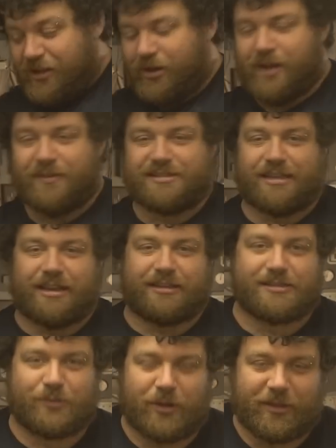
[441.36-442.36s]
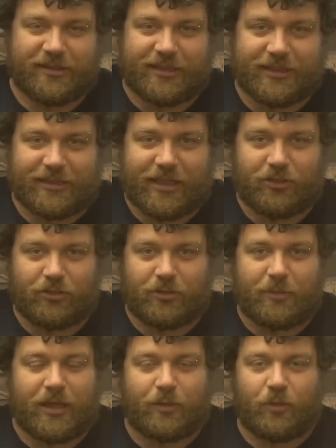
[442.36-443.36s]
Ora vi starete sicuramente chiedendo,
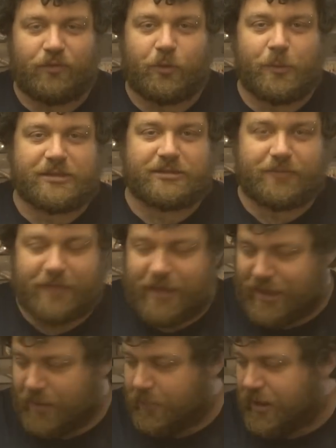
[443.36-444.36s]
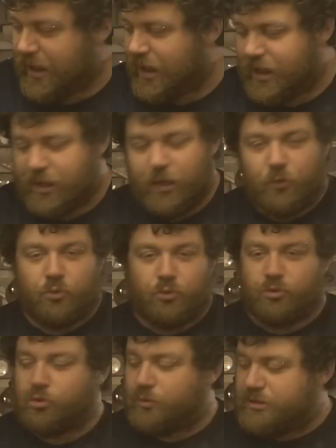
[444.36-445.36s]
ma Rulof come si fa a cablare
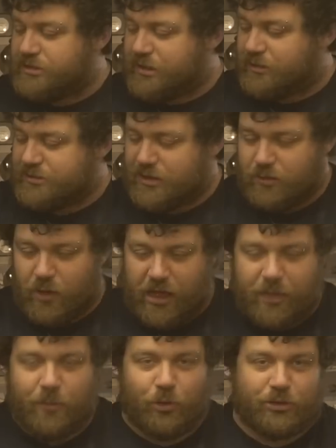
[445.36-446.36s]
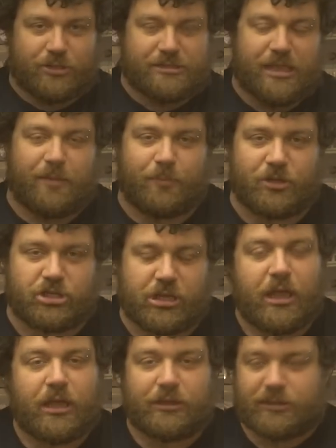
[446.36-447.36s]
tutta questa cosa qua? È molto semplice,
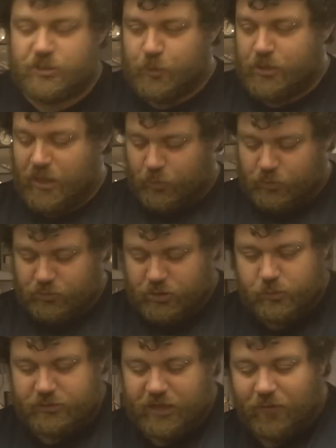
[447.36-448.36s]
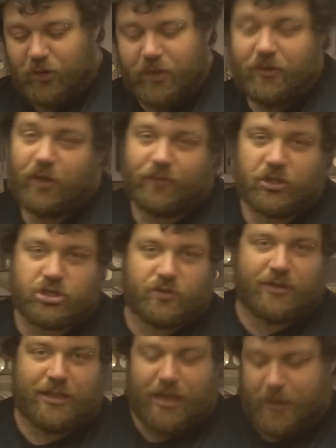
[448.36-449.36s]
disponiamo tutto sul tavolo e ve lo faccio
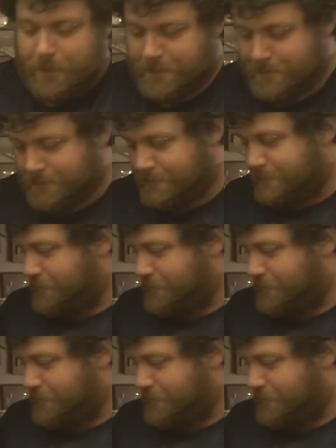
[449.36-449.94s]
vedere.